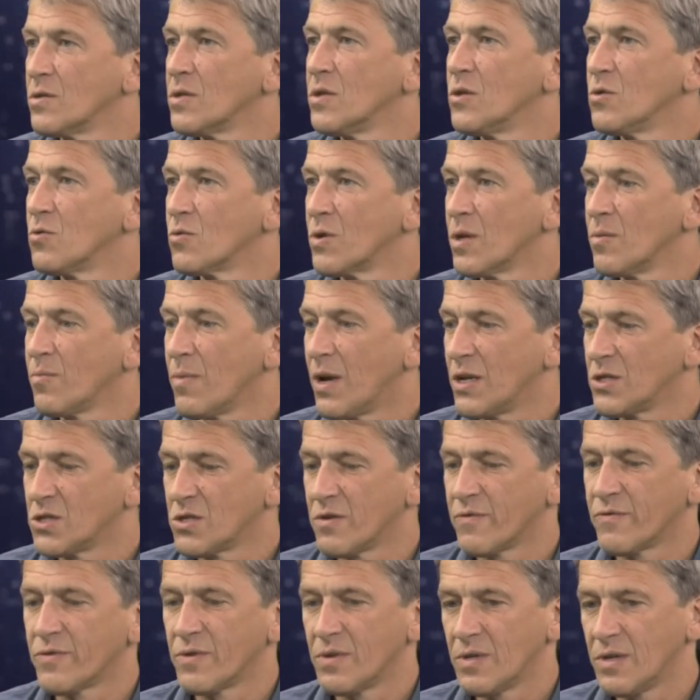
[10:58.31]
die jungen
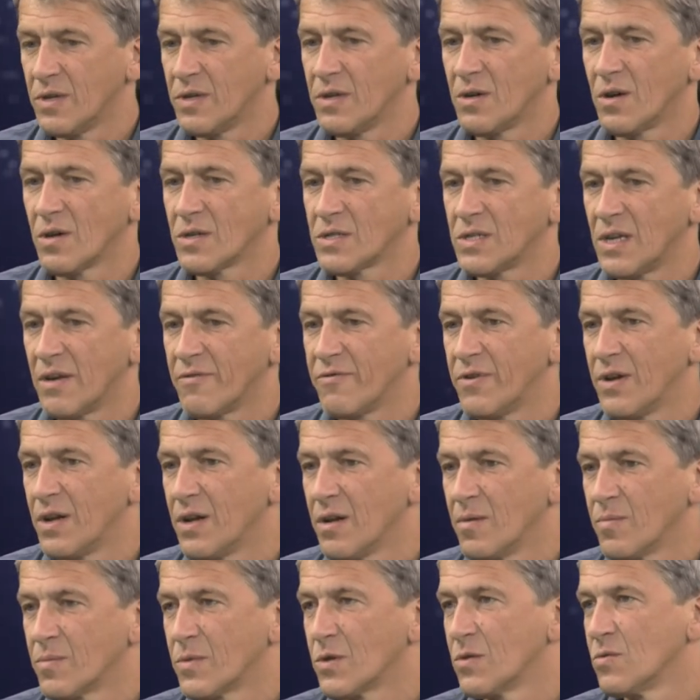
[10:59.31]
Mannschaften, die auch sehr viel am